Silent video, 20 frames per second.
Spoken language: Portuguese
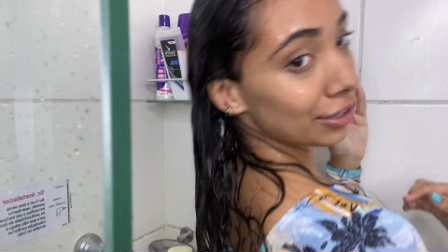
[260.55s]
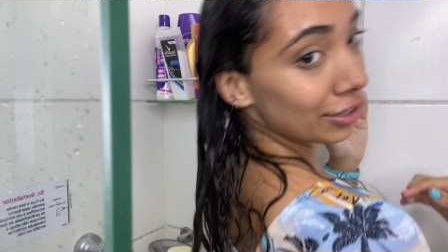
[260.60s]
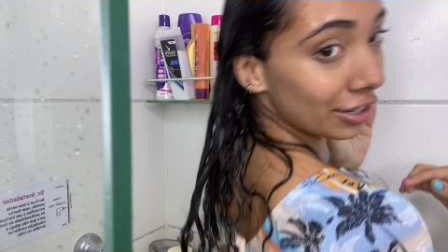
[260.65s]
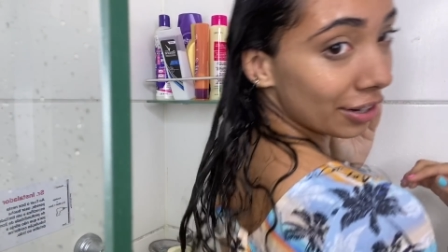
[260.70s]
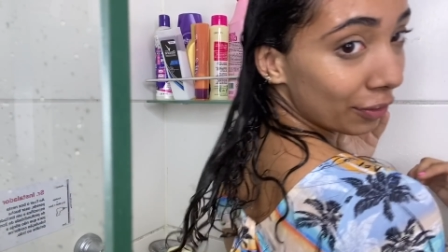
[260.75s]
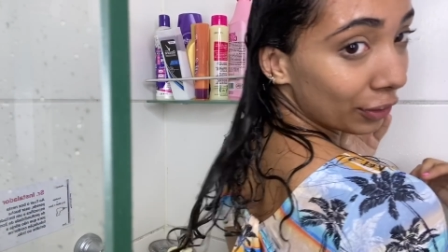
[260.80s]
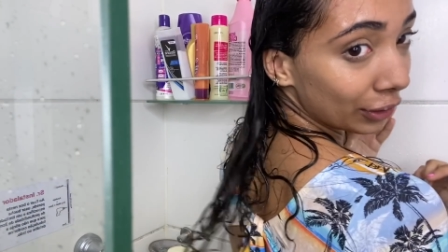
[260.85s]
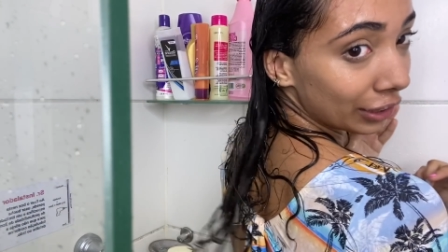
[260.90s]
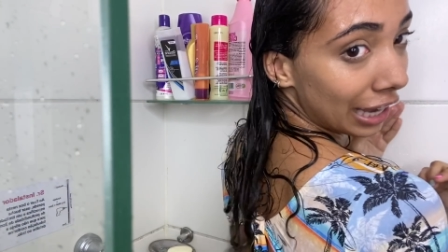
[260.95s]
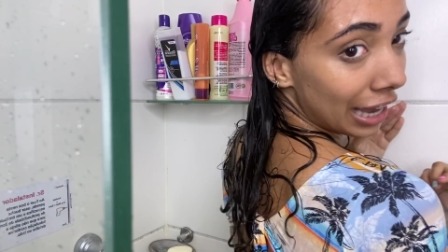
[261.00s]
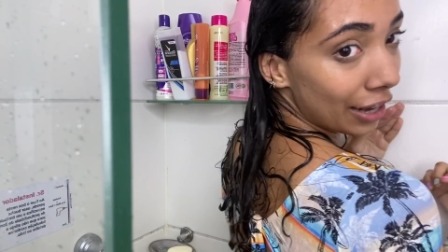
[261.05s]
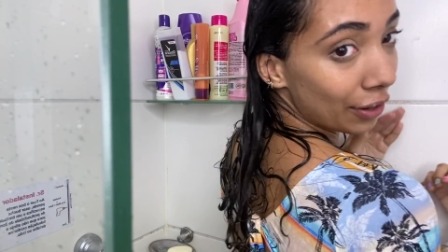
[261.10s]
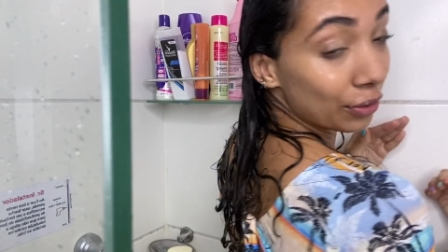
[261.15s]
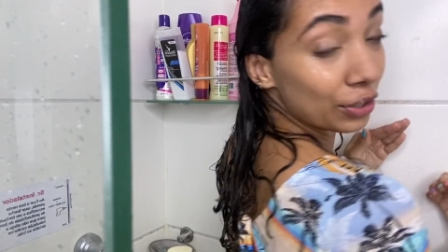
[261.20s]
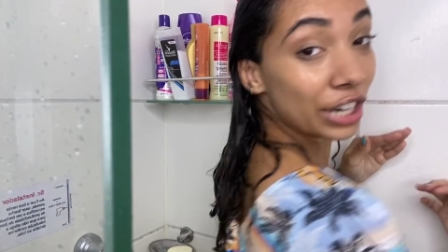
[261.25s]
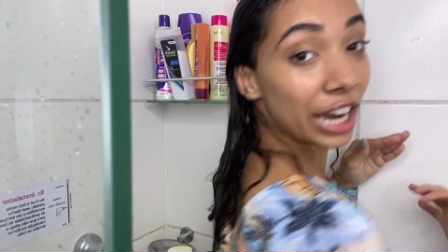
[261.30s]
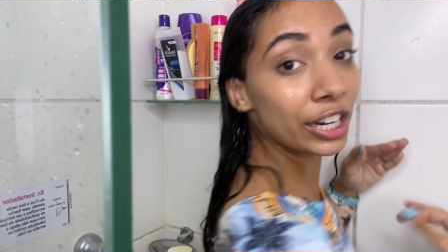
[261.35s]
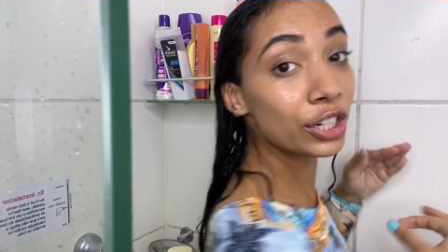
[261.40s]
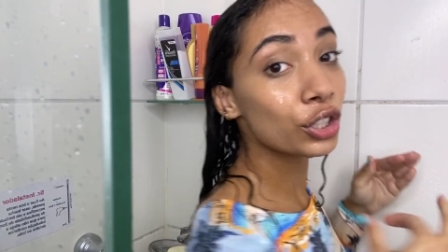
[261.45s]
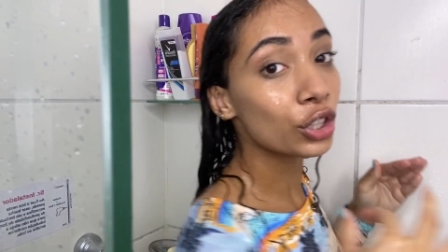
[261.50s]
Já voltaram?
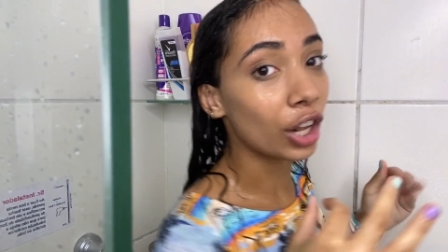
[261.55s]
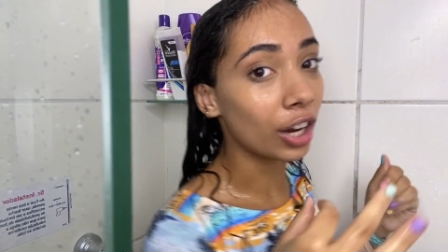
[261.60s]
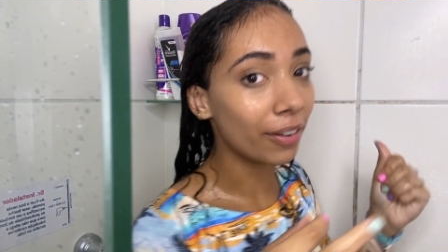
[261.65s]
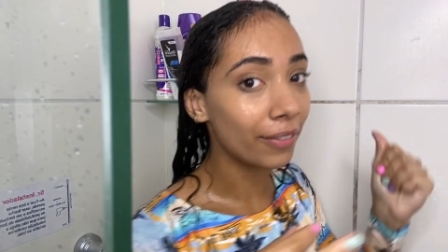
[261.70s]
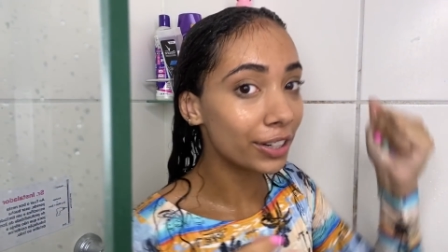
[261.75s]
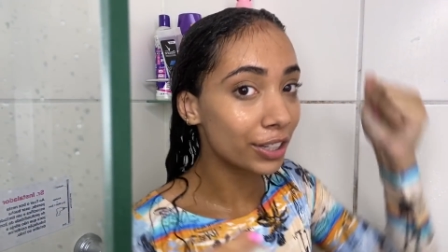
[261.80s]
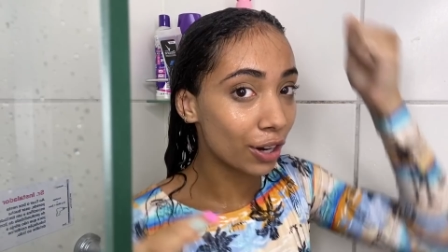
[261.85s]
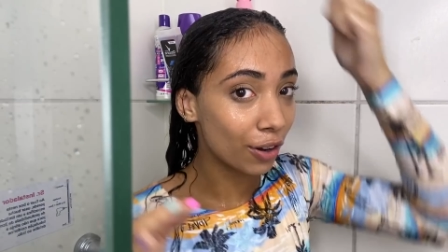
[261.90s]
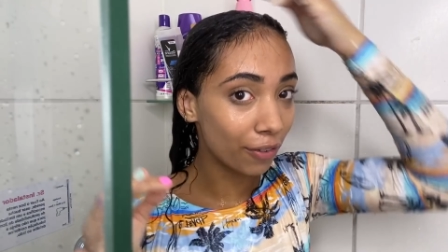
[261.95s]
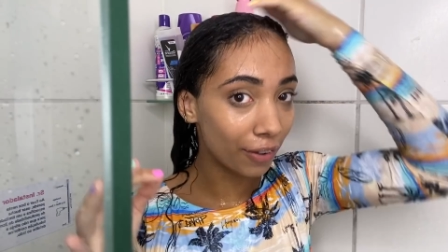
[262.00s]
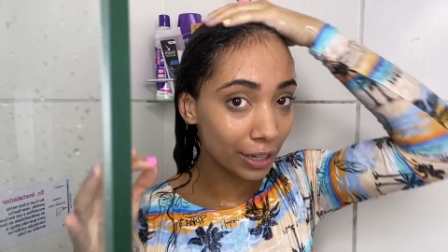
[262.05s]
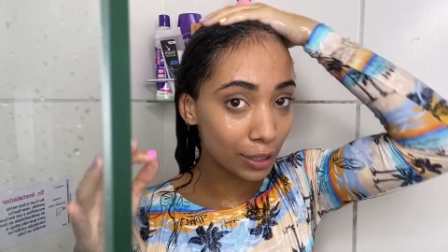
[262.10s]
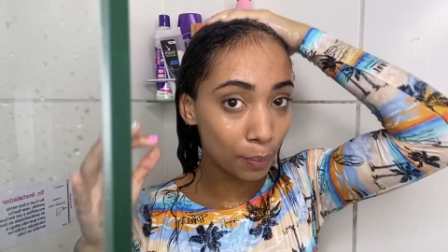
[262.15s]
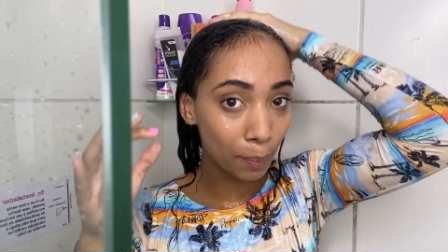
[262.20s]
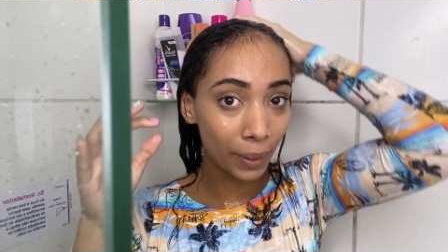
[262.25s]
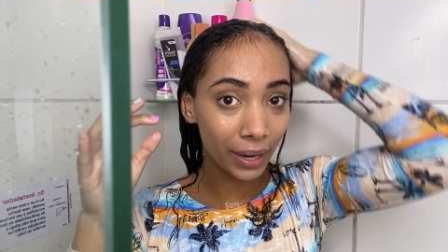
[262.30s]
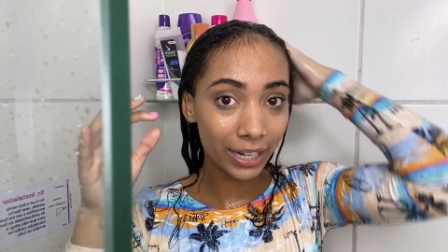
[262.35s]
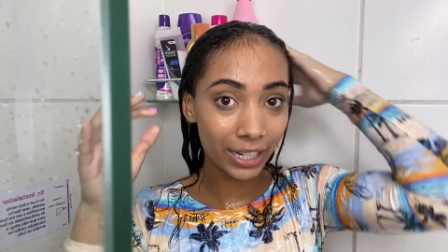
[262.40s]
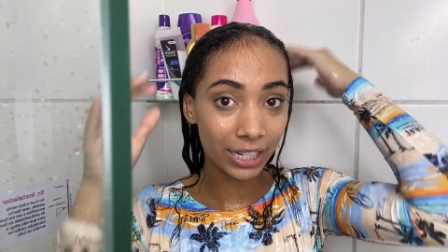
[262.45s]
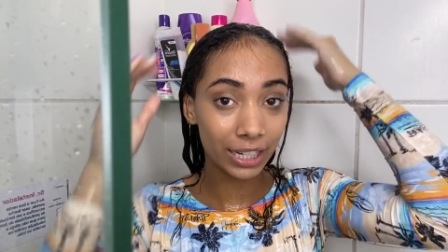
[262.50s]
Gente, toda vez que eu faço
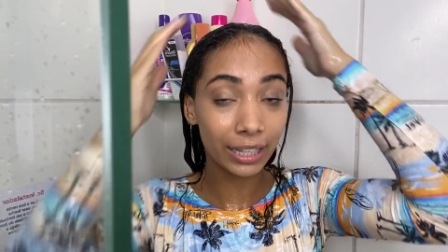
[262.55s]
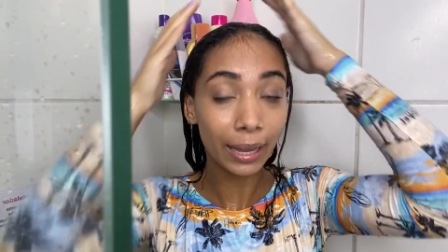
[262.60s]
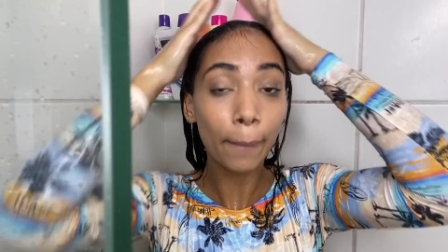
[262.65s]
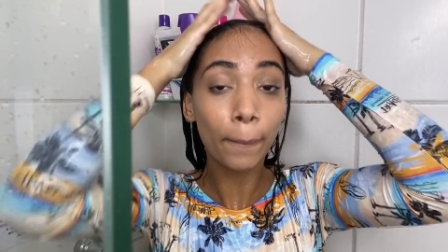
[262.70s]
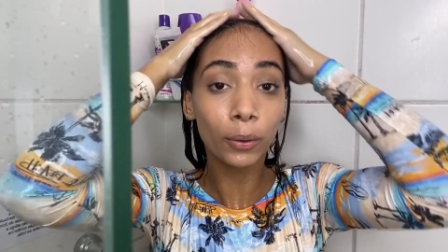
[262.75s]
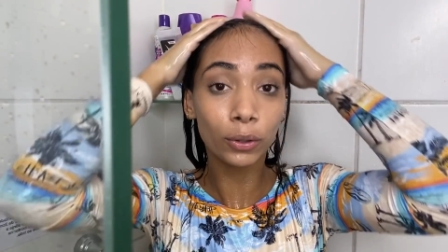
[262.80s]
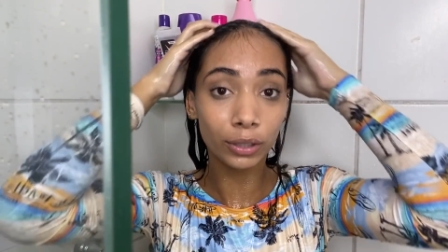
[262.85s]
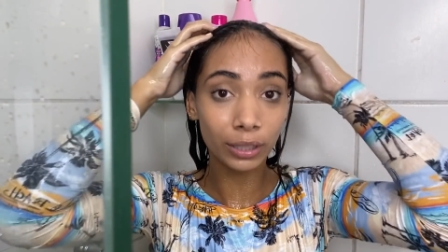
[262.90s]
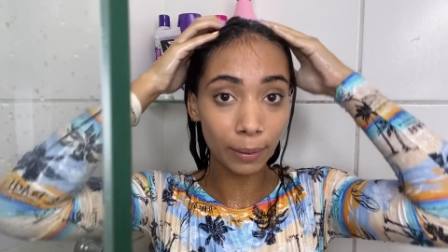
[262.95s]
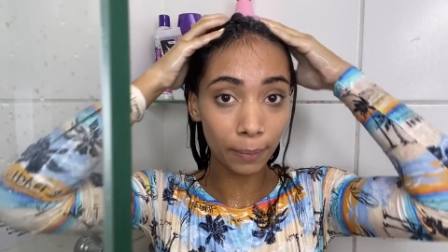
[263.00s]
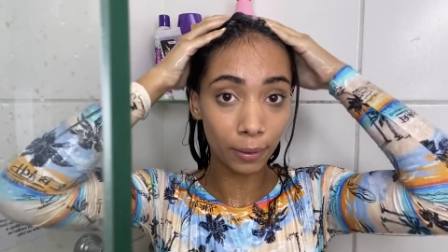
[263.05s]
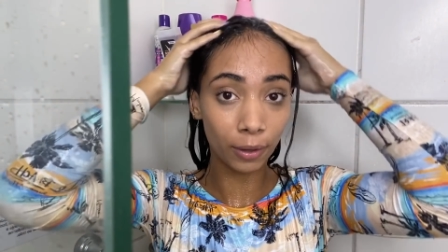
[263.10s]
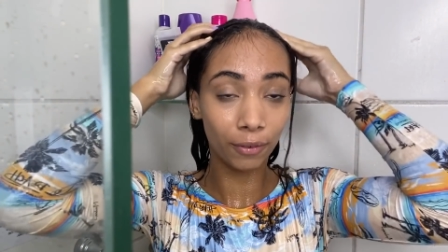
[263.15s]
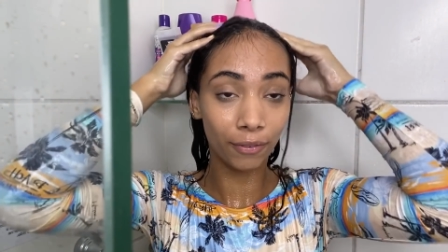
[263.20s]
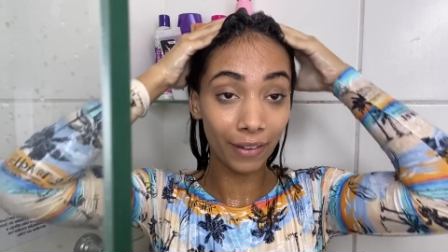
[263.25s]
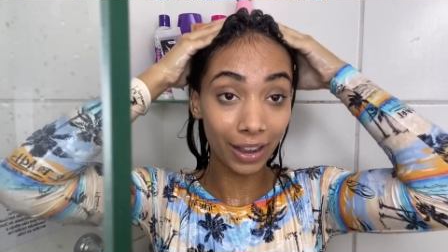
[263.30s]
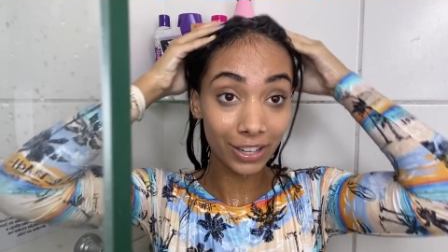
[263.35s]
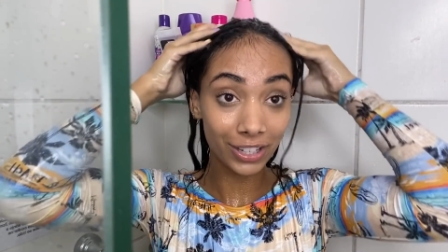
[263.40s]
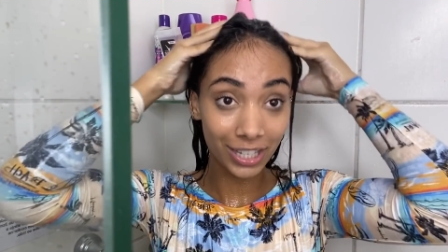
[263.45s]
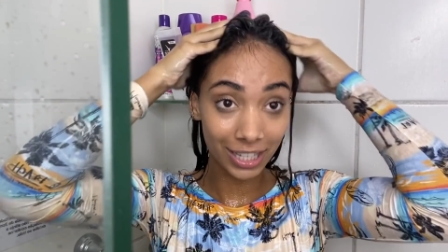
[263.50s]
prancha, tem muito tempo que eu não
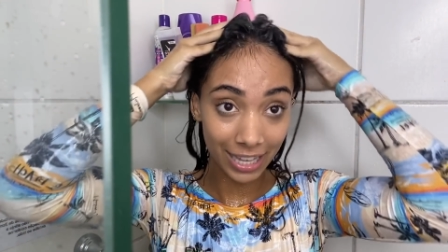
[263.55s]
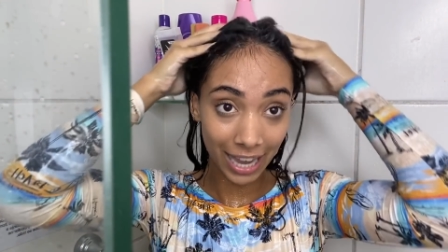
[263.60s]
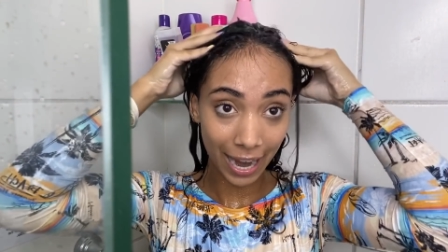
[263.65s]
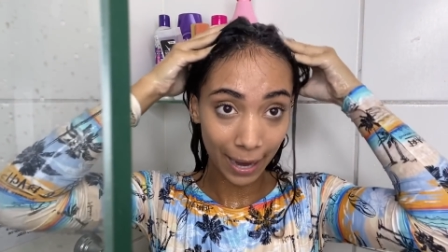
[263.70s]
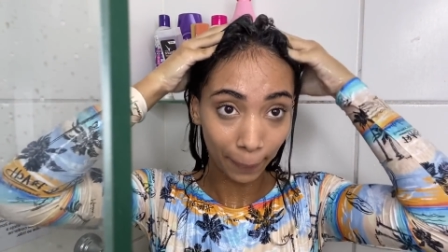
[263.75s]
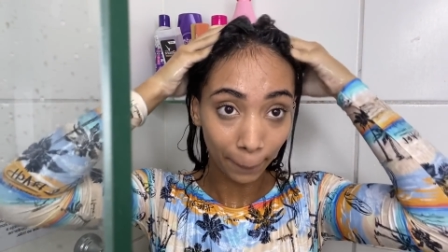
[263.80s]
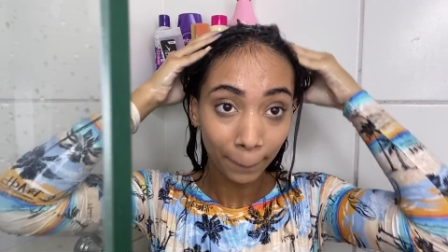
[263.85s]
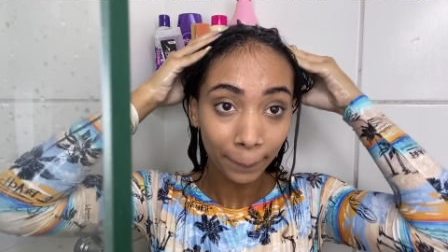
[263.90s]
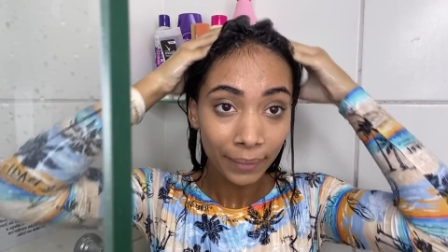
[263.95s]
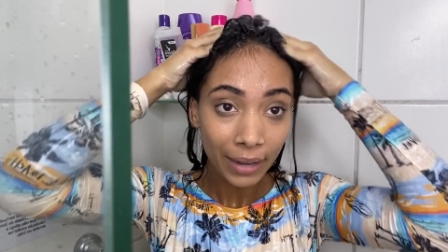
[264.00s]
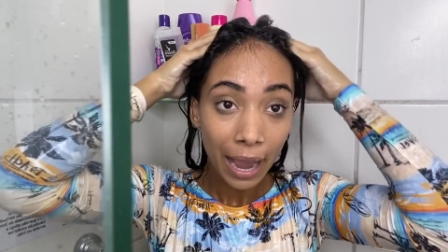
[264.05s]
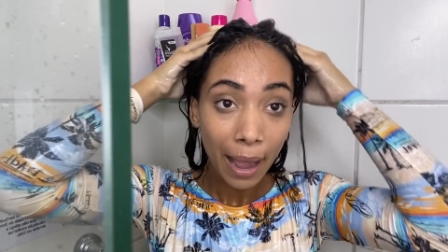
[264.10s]
faço? Tem.